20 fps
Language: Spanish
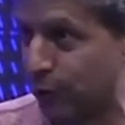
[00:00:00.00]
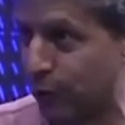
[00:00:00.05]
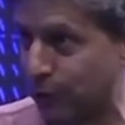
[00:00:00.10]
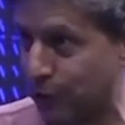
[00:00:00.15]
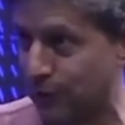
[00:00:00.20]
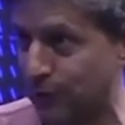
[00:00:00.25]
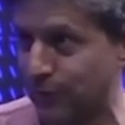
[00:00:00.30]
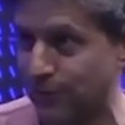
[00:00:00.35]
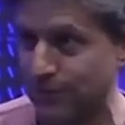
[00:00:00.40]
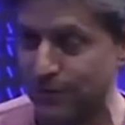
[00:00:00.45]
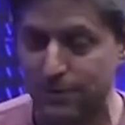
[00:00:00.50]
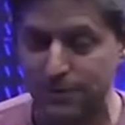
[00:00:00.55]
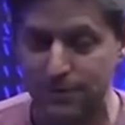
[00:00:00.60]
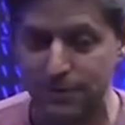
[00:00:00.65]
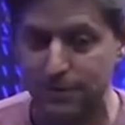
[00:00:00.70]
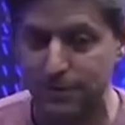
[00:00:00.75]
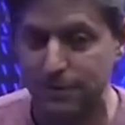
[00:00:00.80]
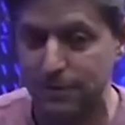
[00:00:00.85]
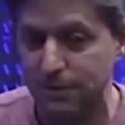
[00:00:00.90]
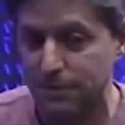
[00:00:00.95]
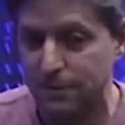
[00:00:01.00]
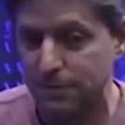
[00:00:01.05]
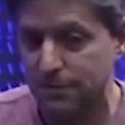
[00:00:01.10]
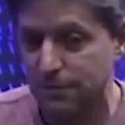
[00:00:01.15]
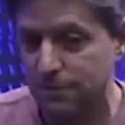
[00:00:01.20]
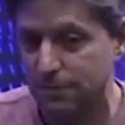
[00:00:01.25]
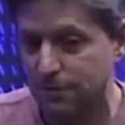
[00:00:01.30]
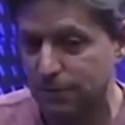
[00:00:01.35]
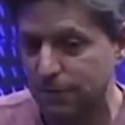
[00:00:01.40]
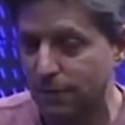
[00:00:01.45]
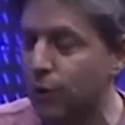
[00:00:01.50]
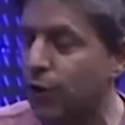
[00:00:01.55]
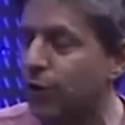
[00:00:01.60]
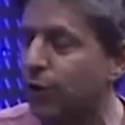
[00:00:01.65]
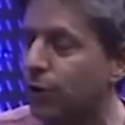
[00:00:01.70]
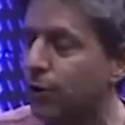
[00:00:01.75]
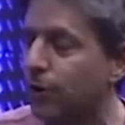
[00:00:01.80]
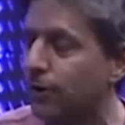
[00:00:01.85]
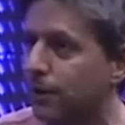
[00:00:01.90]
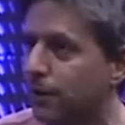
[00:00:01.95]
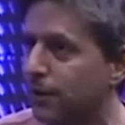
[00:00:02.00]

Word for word: dos. Fue un error,